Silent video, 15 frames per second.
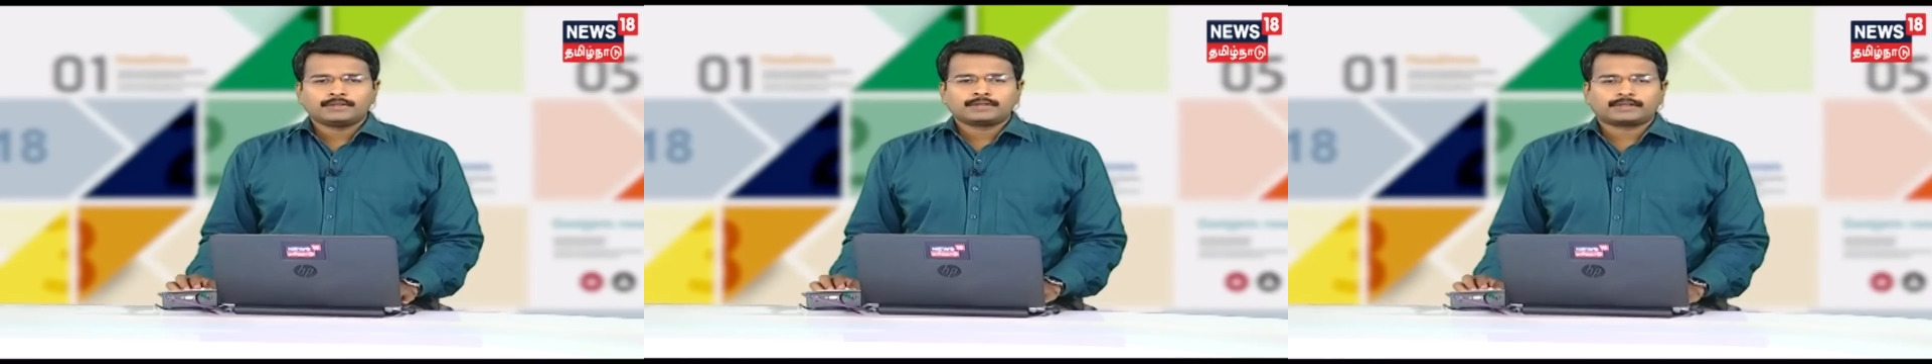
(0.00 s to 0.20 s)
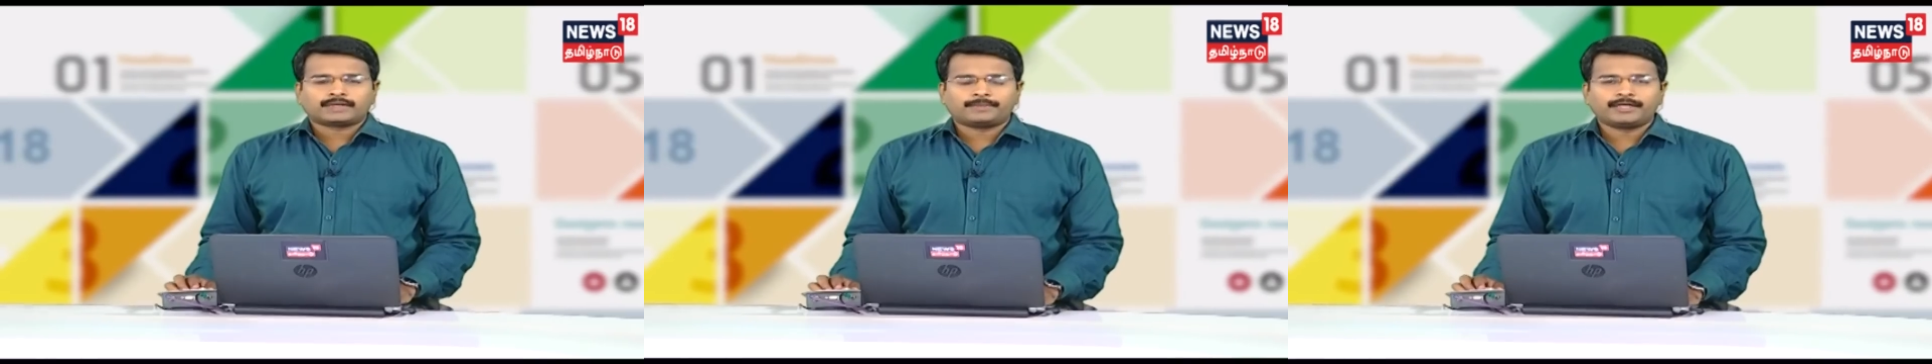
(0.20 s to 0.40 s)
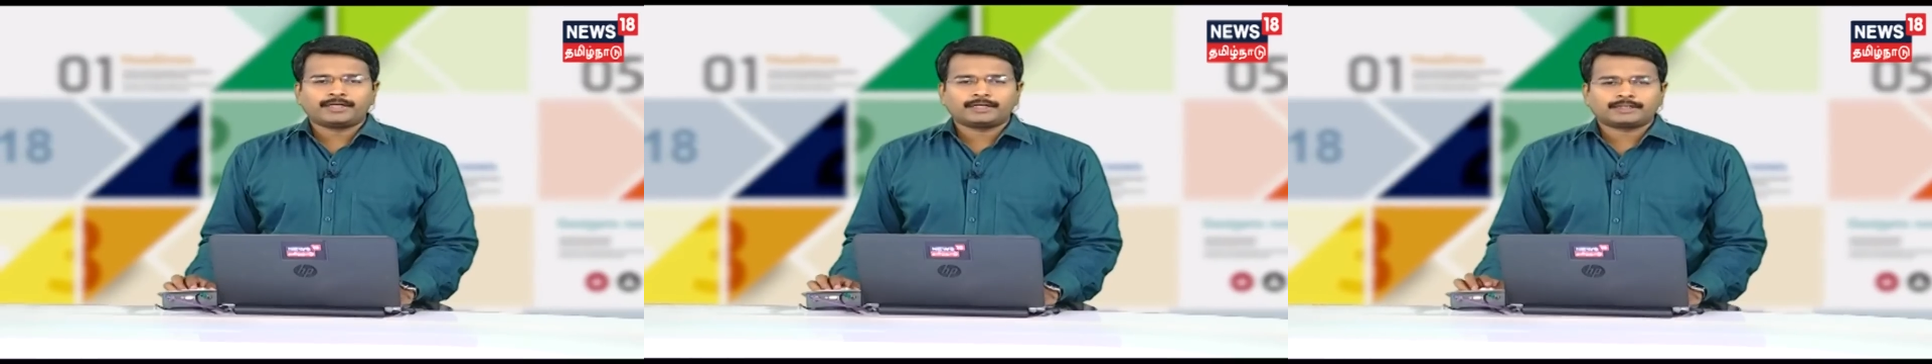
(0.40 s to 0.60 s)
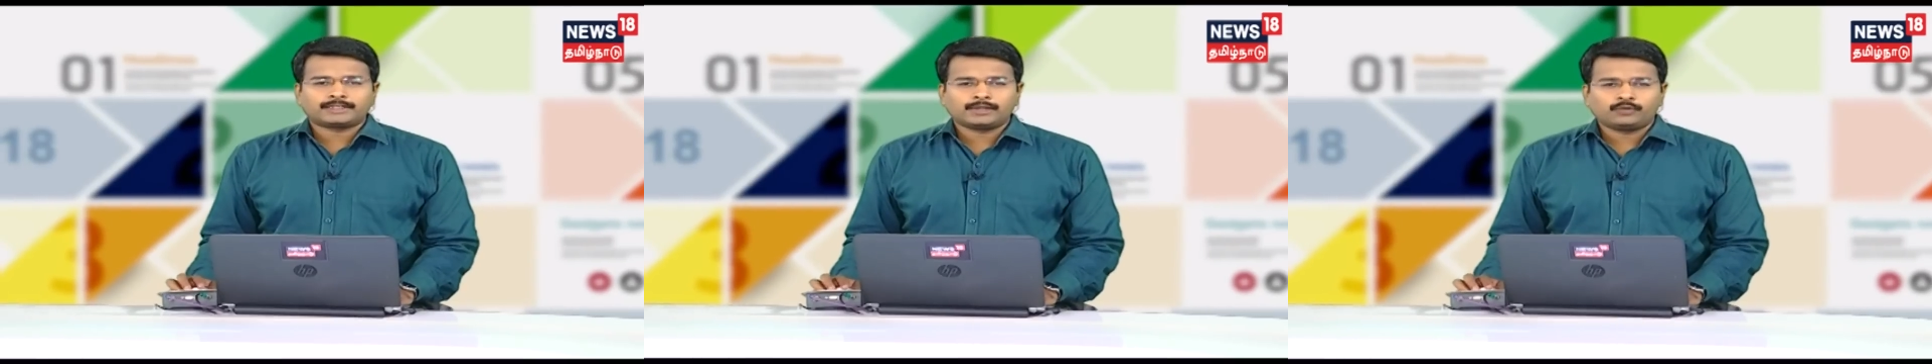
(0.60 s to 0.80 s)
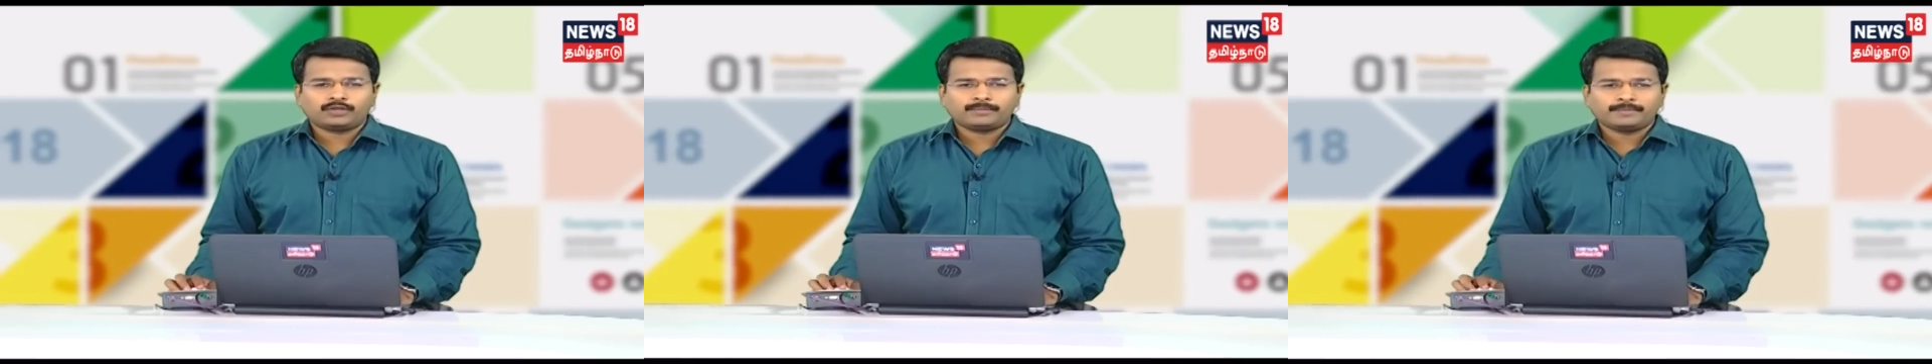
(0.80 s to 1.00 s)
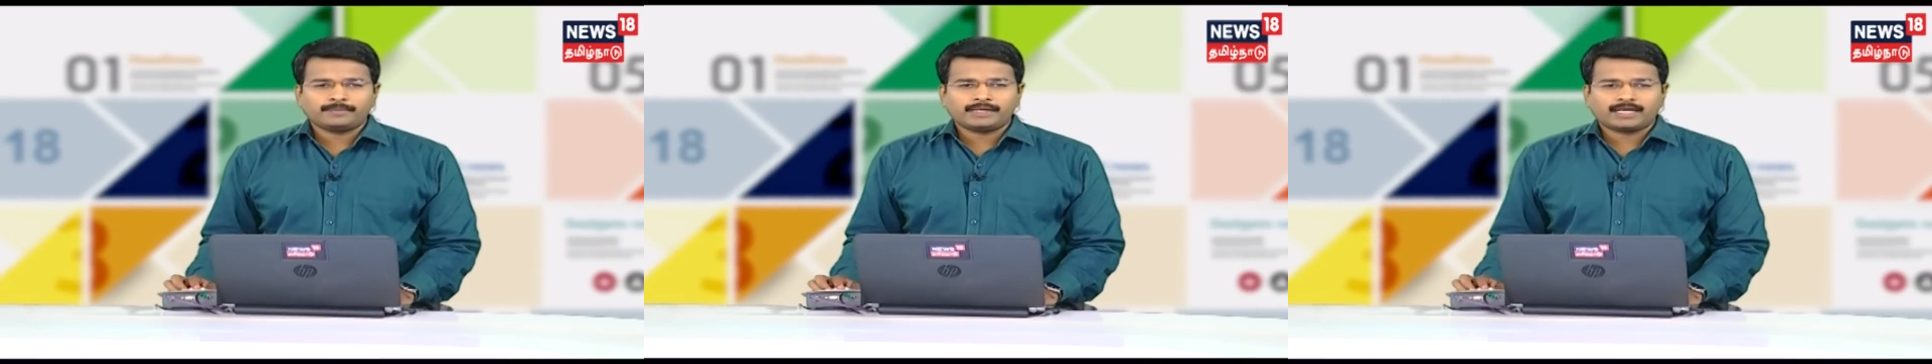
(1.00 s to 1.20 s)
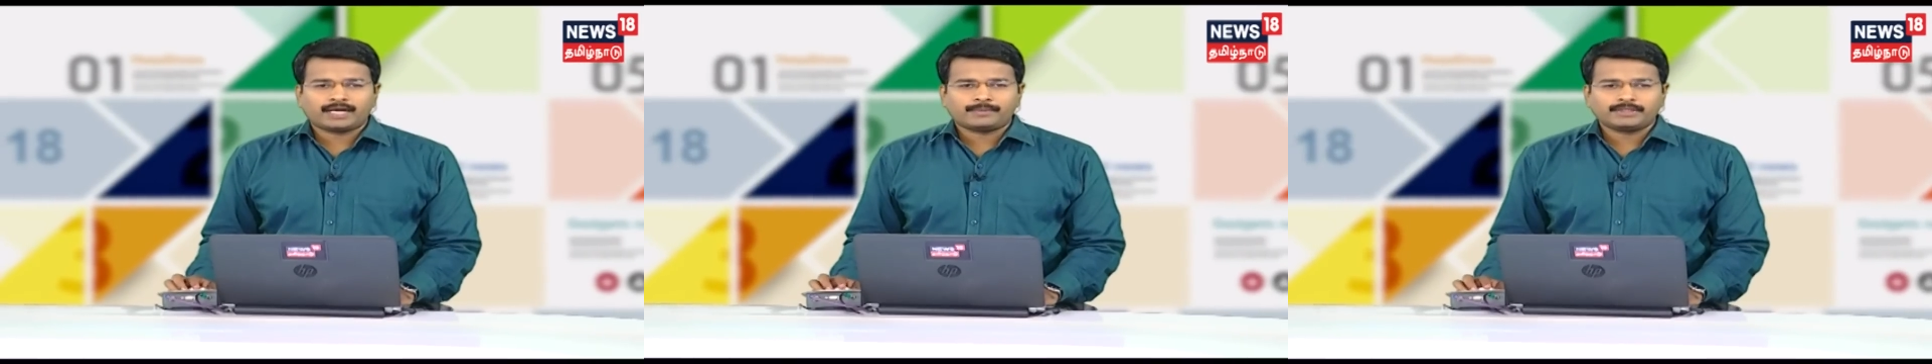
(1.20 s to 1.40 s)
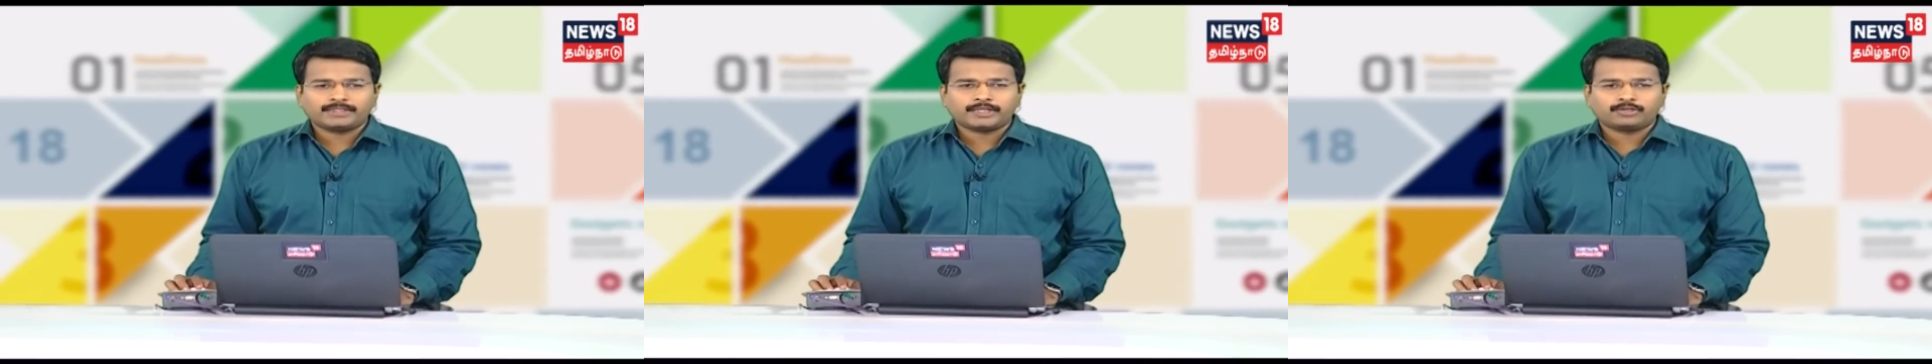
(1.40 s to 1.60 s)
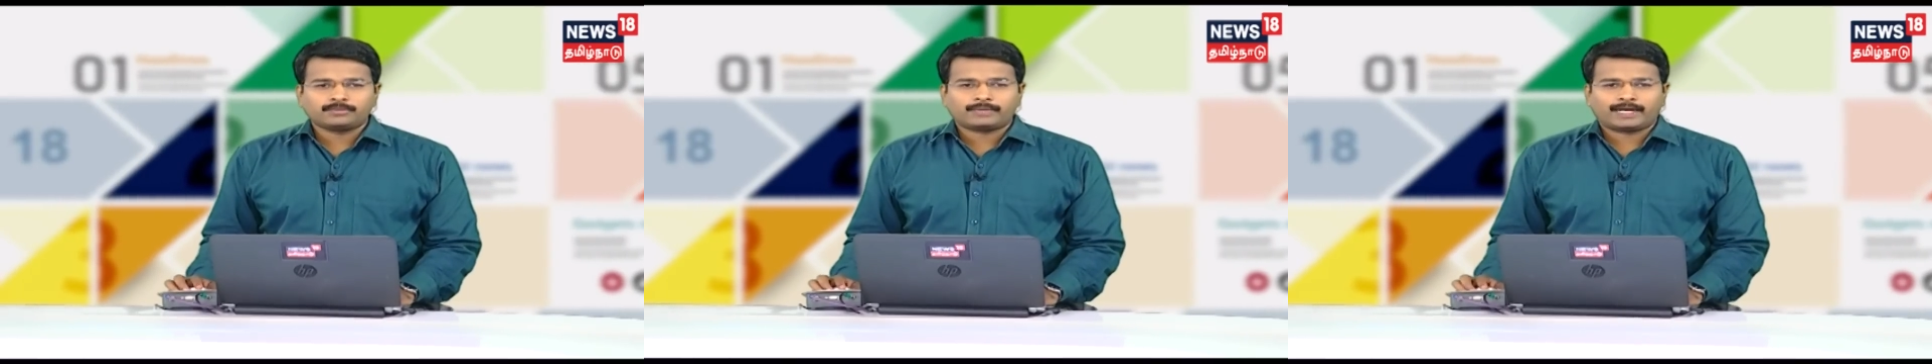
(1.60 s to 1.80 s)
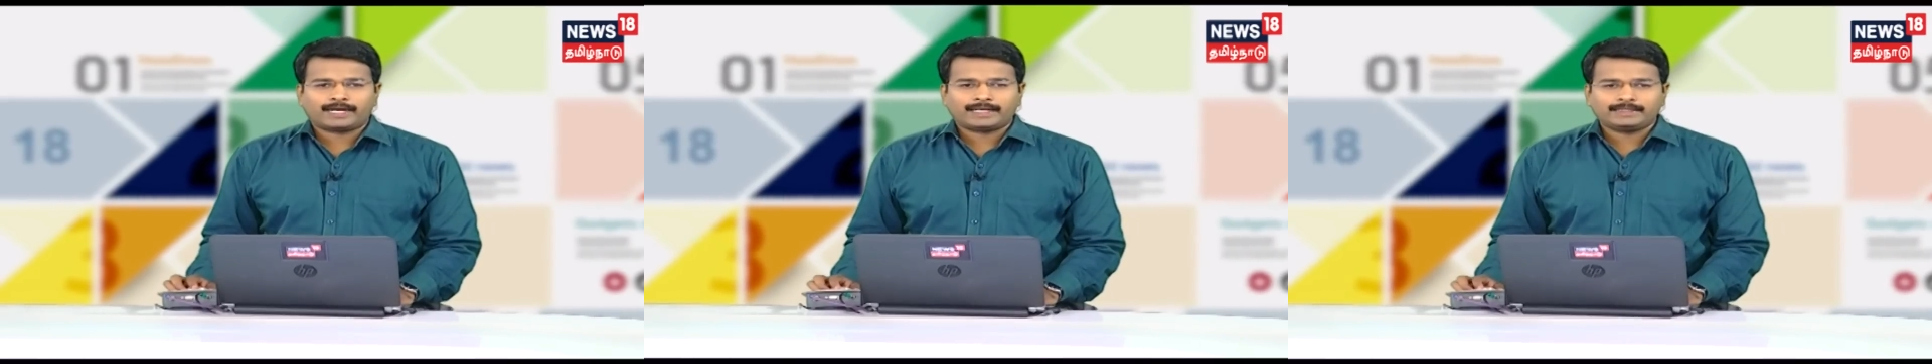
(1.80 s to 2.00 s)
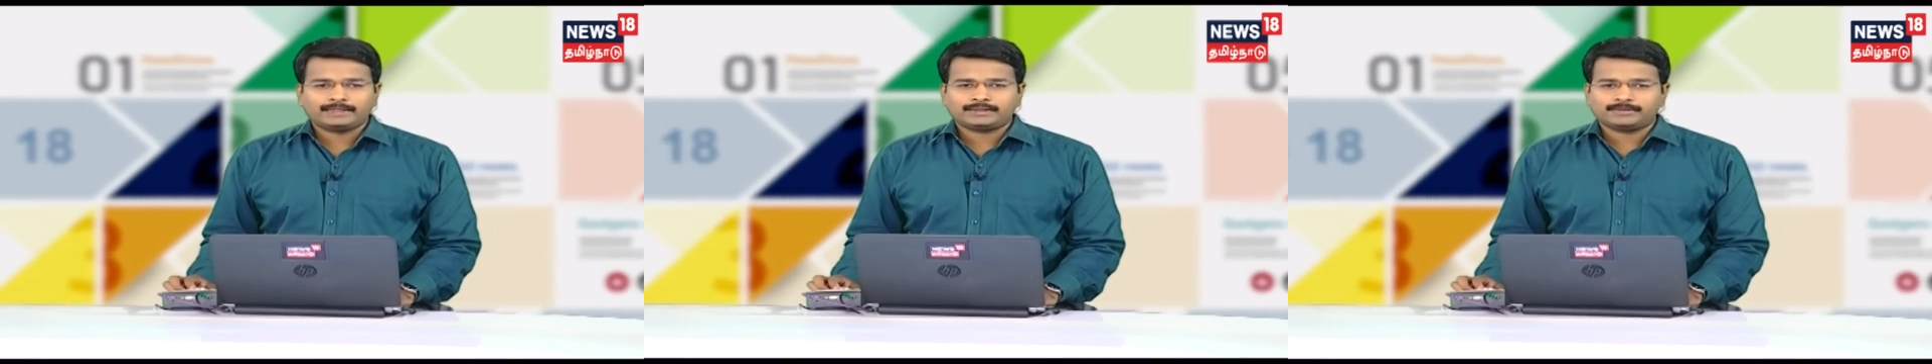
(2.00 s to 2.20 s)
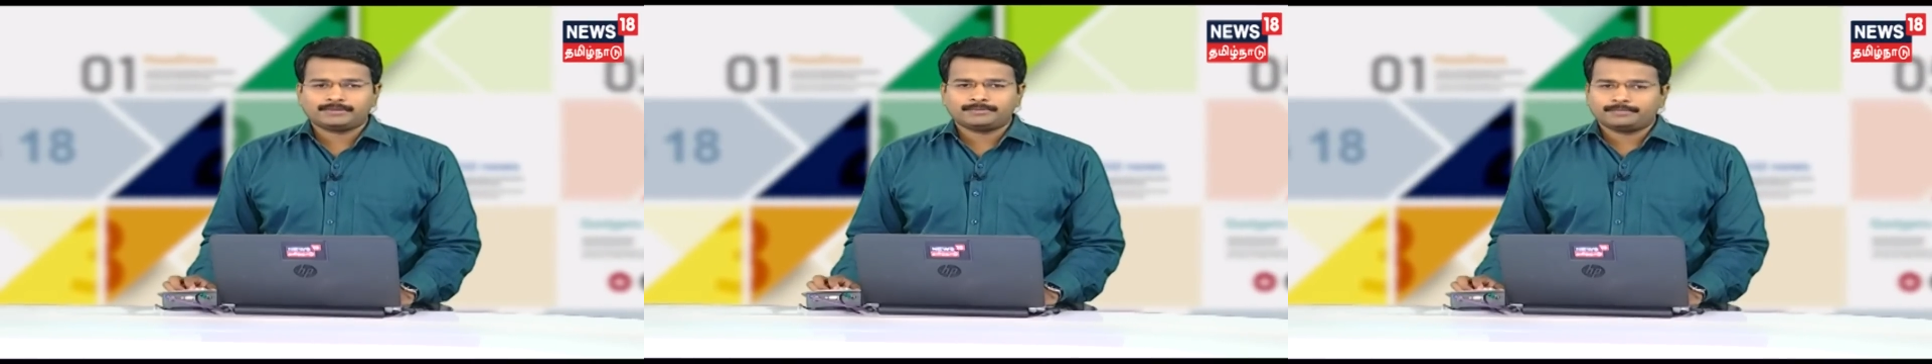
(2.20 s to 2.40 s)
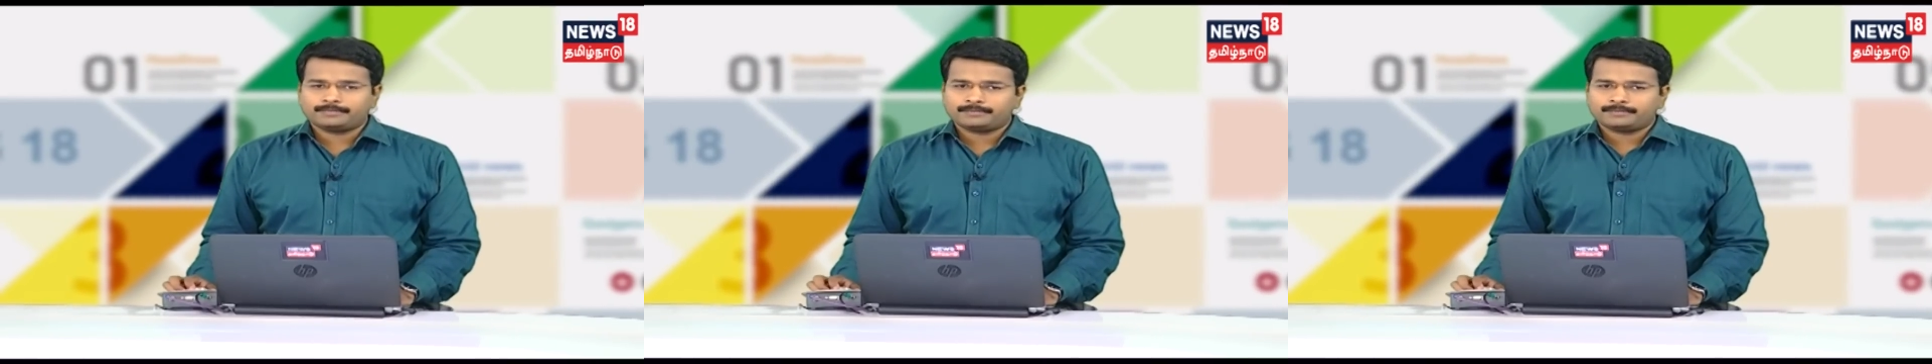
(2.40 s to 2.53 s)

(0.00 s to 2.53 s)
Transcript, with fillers: தமிழகத்தில் உரிமம் இல்லாமல் இயங்கும் அனைத்து